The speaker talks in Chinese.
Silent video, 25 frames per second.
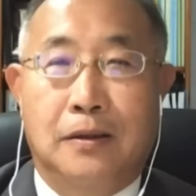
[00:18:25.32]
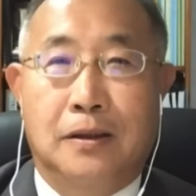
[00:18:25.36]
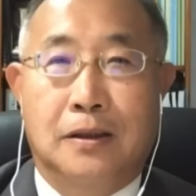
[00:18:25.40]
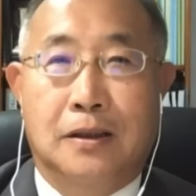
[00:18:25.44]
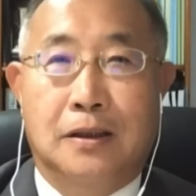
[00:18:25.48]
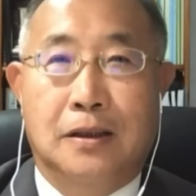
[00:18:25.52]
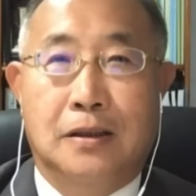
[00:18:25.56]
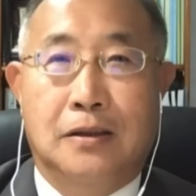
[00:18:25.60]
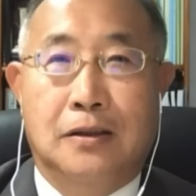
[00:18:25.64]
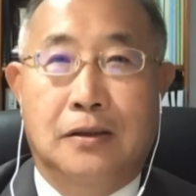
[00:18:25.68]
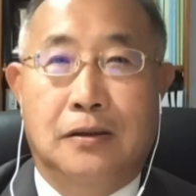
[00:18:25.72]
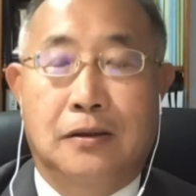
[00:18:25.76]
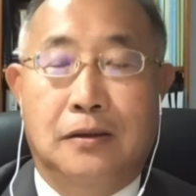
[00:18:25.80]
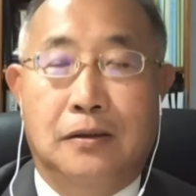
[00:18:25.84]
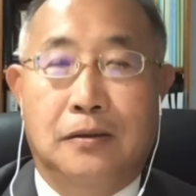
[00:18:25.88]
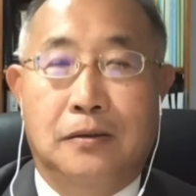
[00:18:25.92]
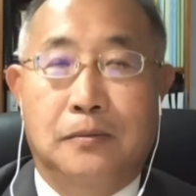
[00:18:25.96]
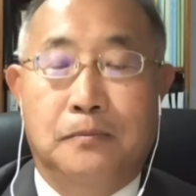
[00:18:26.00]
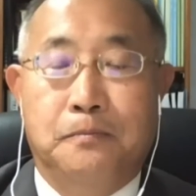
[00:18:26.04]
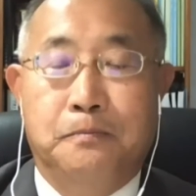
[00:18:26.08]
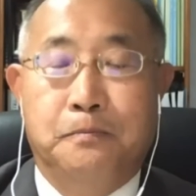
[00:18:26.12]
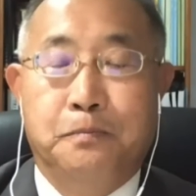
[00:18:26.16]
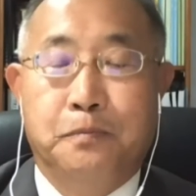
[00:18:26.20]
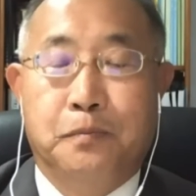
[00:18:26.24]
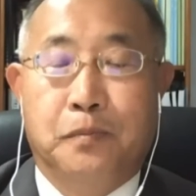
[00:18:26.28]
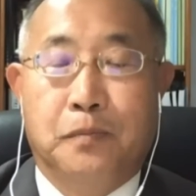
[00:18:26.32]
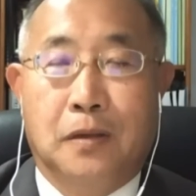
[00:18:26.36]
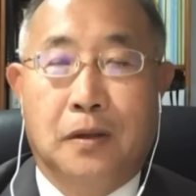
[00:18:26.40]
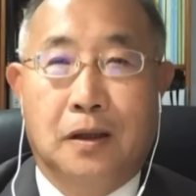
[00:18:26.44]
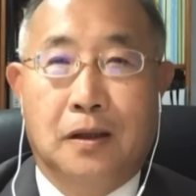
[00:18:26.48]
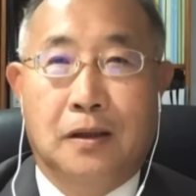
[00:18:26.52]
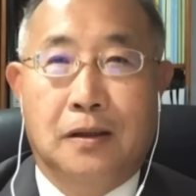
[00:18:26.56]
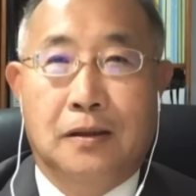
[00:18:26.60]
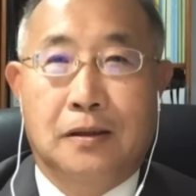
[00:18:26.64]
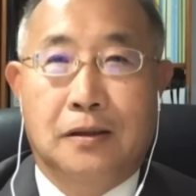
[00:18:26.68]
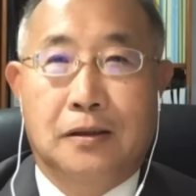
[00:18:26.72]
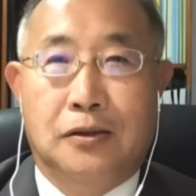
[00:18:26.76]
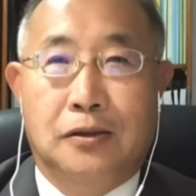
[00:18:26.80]
是这种
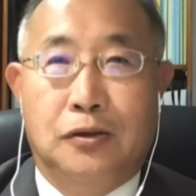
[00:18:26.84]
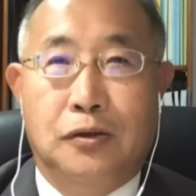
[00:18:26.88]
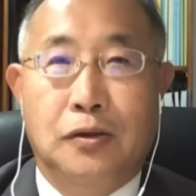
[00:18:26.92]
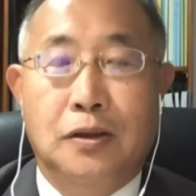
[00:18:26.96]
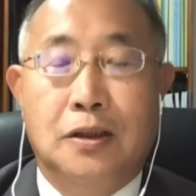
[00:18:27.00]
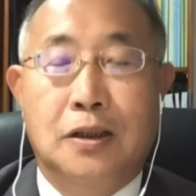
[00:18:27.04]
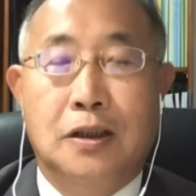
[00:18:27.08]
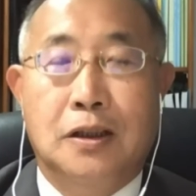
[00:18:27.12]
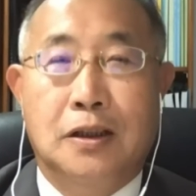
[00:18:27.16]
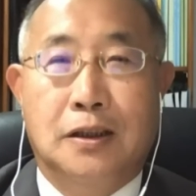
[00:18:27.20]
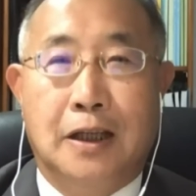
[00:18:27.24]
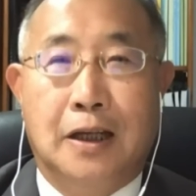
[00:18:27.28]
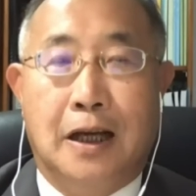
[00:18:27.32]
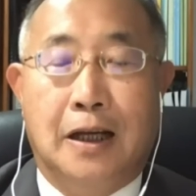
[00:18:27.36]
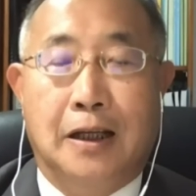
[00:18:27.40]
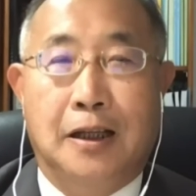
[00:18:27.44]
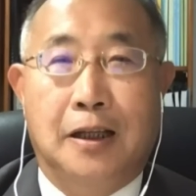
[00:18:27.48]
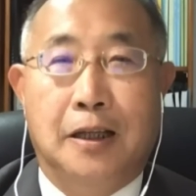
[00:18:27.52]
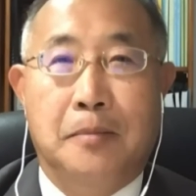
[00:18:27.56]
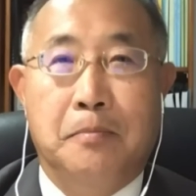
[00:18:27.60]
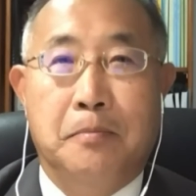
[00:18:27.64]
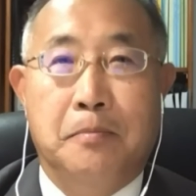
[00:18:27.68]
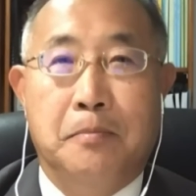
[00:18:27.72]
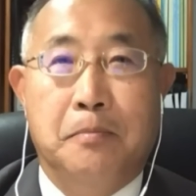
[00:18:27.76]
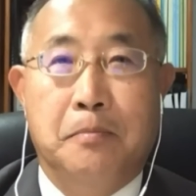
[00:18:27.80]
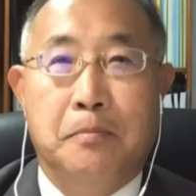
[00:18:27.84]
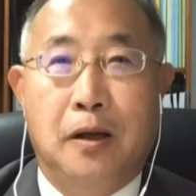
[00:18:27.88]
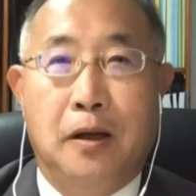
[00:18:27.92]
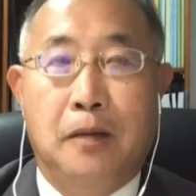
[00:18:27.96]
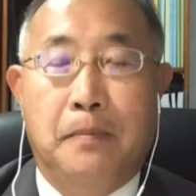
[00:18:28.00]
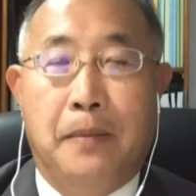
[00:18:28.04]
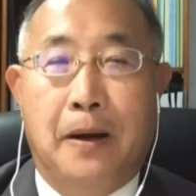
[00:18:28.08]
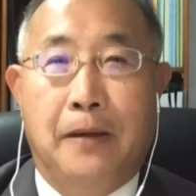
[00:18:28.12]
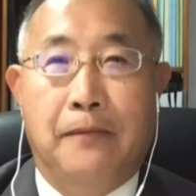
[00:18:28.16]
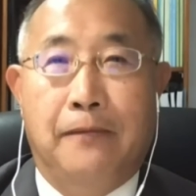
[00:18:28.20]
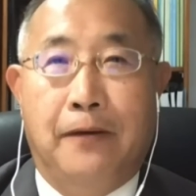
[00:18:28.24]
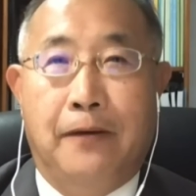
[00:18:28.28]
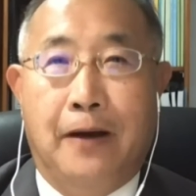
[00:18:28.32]
军事将领没有
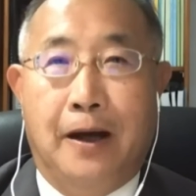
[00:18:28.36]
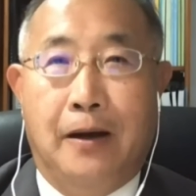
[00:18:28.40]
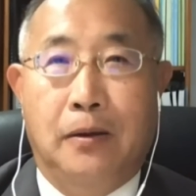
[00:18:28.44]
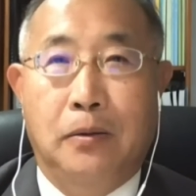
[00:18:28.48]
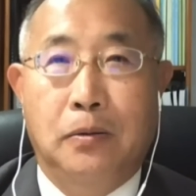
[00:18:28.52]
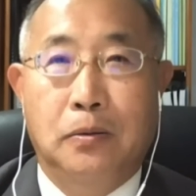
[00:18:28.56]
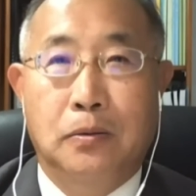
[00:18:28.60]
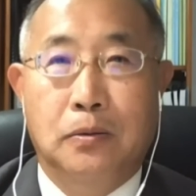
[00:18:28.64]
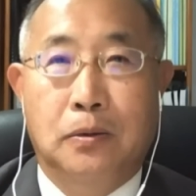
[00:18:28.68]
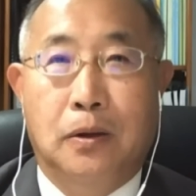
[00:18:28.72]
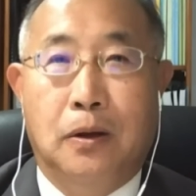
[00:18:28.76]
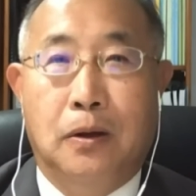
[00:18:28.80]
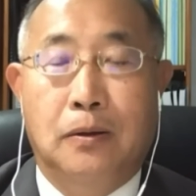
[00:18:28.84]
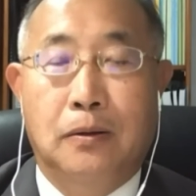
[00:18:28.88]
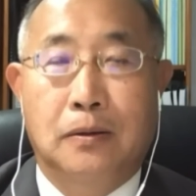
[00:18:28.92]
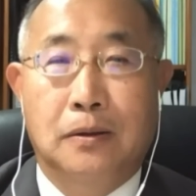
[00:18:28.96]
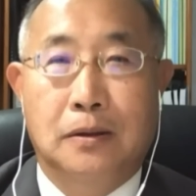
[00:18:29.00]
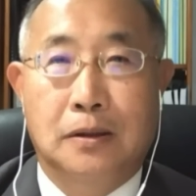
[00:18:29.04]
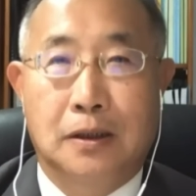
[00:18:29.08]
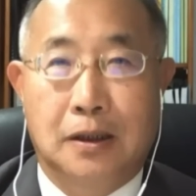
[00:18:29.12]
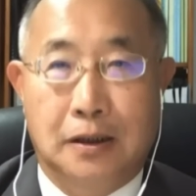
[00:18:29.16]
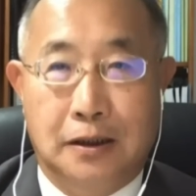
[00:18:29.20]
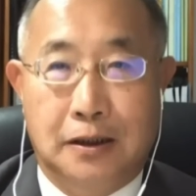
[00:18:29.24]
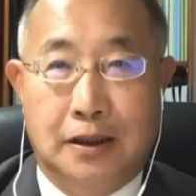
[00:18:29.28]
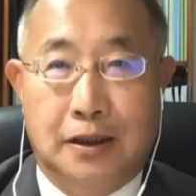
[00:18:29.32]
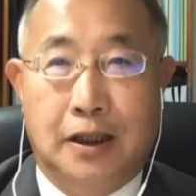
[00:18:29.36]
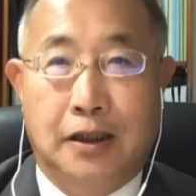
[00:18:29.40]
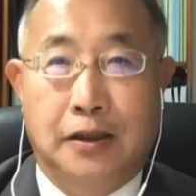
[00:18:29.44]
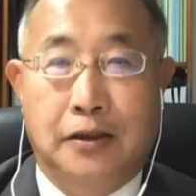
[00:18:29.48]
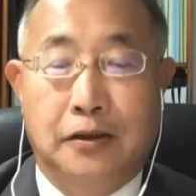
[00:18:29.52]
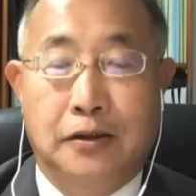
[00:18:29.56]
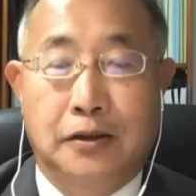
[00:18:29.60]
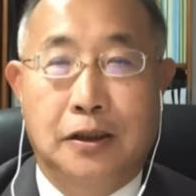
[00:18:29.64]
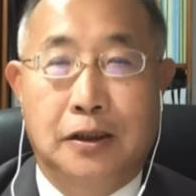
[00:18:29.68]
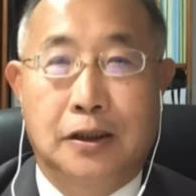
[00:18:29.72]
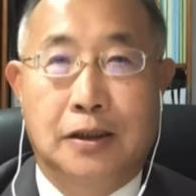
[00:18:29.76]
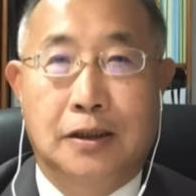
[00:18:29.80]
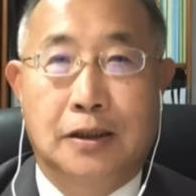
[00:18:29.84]
办法互通热线，尤
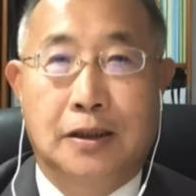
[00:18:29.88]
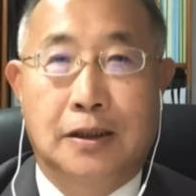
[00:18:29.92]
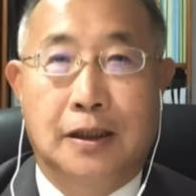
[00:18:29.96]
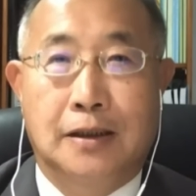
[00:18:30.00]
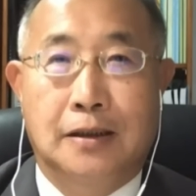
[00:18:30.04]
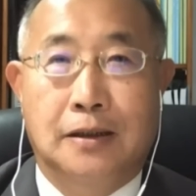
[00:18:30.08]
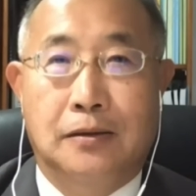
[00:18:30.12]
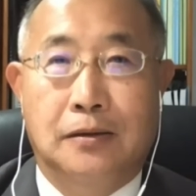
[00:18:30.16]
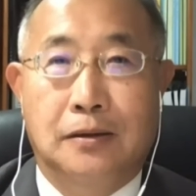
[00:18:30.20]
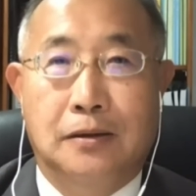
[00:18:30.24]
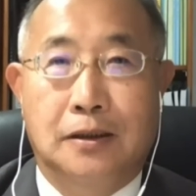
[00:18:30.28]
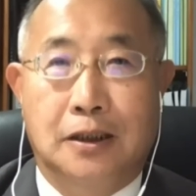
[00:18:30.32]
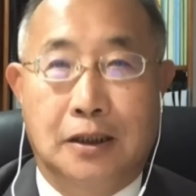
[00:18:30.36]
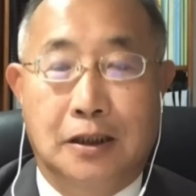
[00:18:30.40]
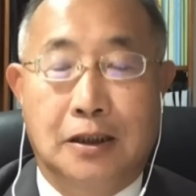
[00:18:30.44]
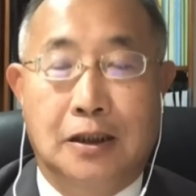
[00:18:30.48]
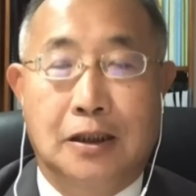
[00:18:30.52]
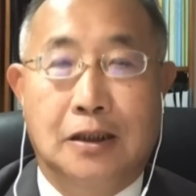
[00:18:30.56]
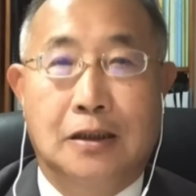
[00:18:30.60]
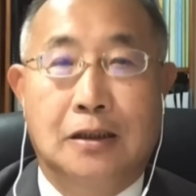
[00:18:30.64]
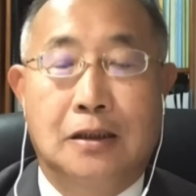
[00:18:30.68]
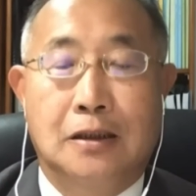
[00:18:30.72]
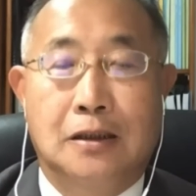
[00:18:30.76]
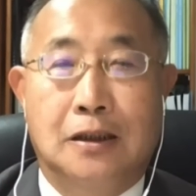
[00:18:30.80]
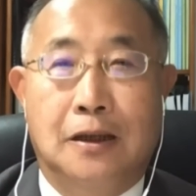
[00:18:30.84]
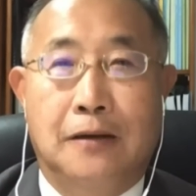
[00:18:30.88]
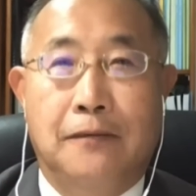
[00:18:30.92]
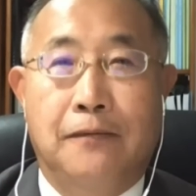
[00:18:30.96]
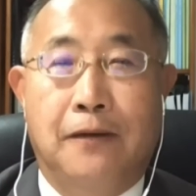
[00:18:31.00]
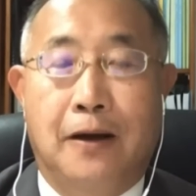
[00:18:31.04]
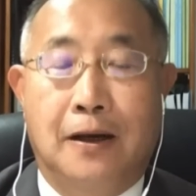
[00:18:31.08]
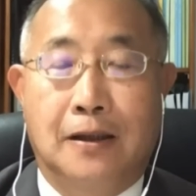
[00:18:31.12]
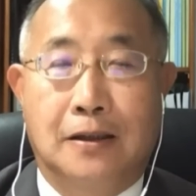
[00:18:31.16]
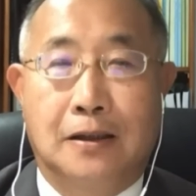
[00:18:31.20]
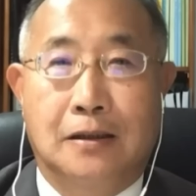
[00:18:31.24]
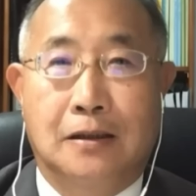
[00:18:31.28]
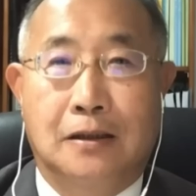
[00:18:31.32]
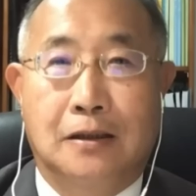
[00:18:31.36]
其在这种紧急事件发
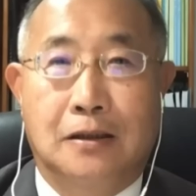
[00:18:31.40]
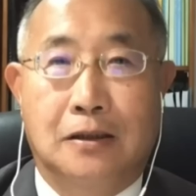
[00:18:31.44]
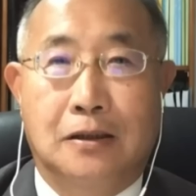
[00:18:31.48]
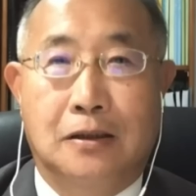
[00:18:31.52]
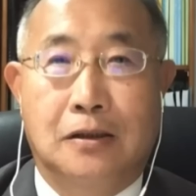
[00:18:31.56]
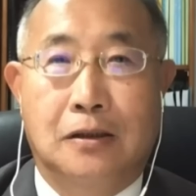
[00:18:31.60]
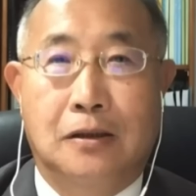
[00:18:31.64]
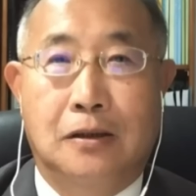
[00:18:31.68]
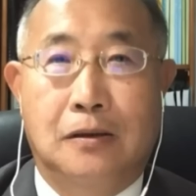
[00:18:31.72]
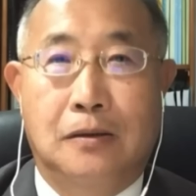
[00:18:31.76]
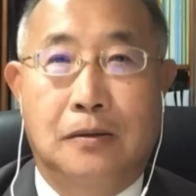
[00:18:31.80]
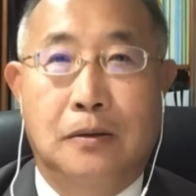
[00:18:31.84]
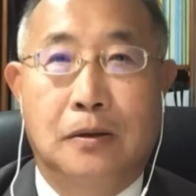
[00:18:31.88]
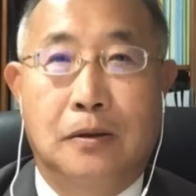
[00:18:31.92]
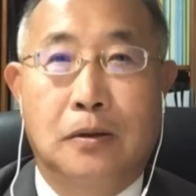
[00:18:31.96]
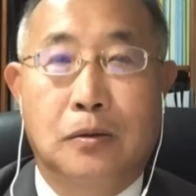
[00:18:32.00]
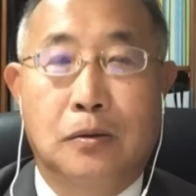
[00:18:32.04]
生的时候，